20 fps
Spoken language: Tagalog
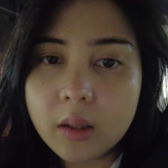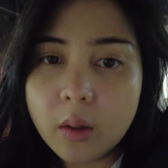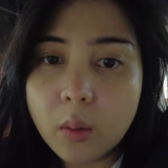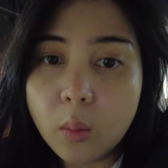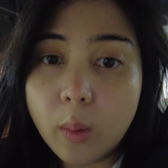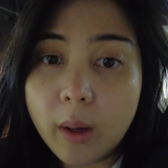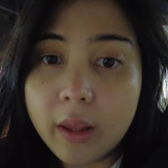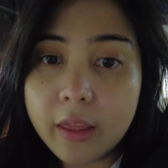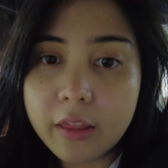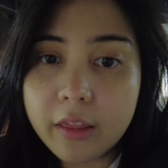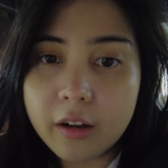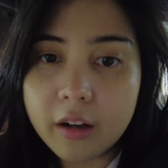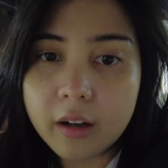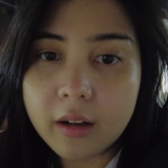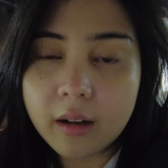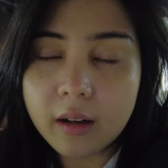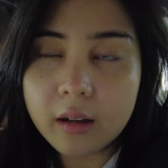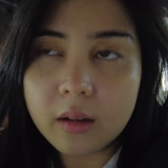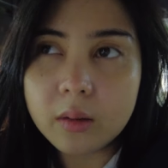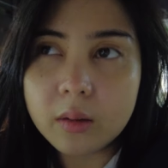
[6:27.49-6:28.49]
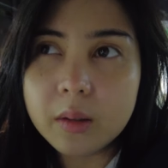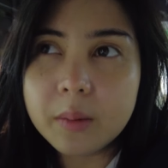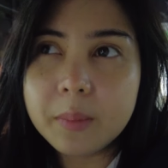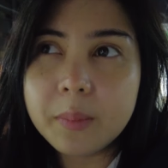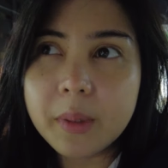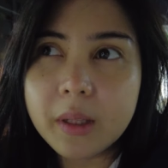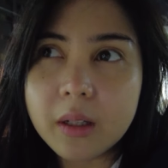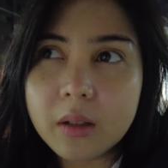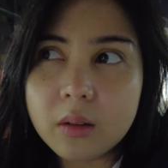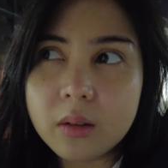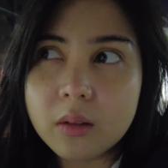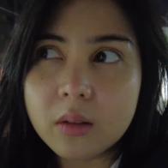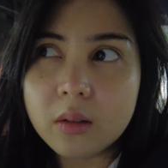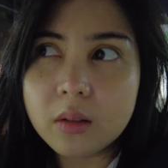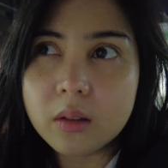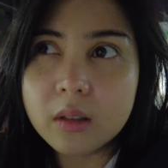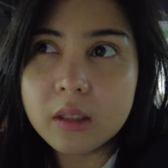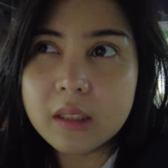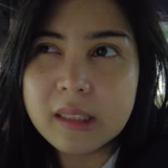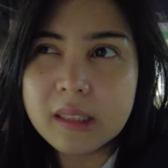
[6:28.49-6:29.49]
weather karon
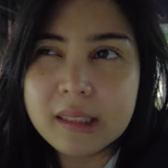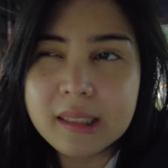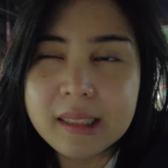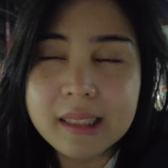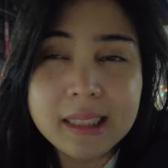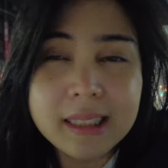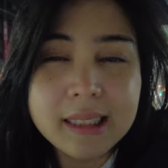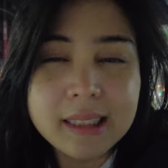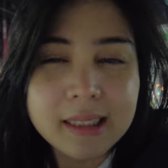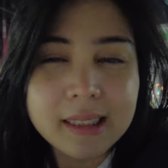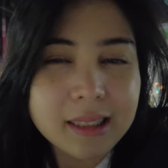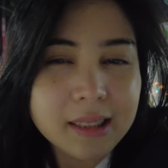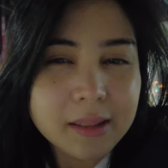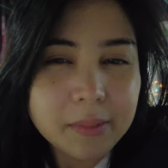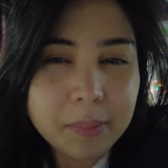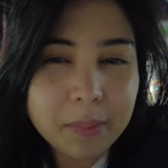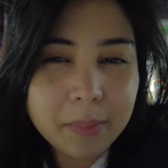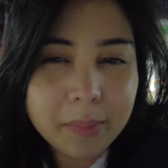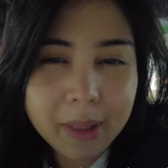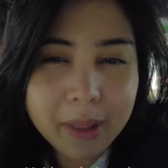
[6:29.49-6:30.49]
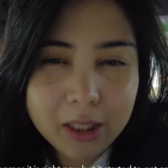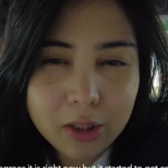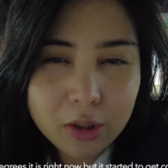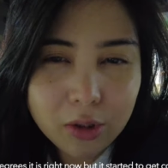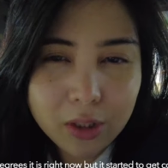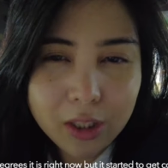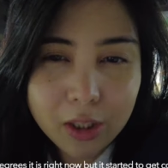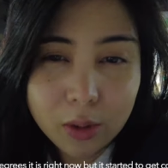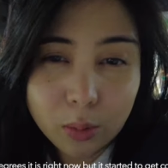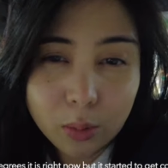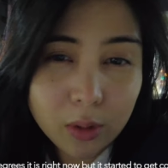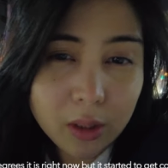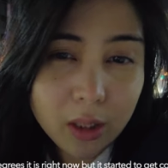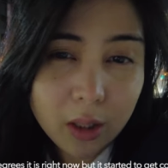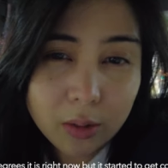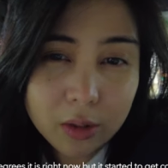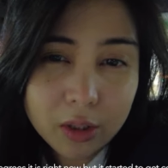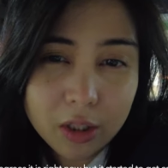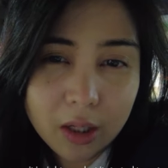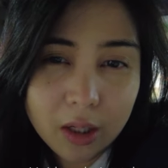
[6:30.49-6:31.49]
pero medyo
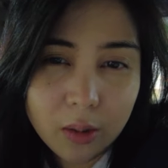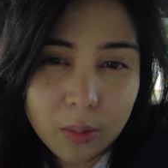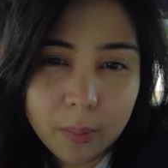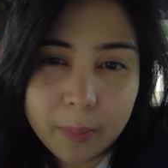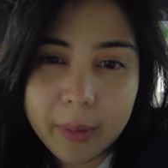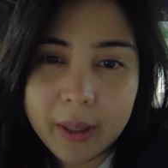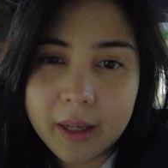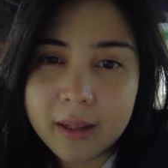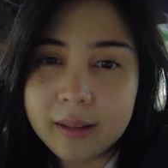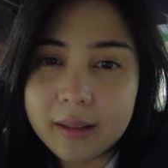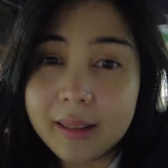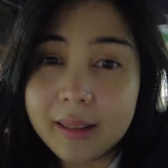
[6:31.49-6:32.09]
nitugnaw siya compared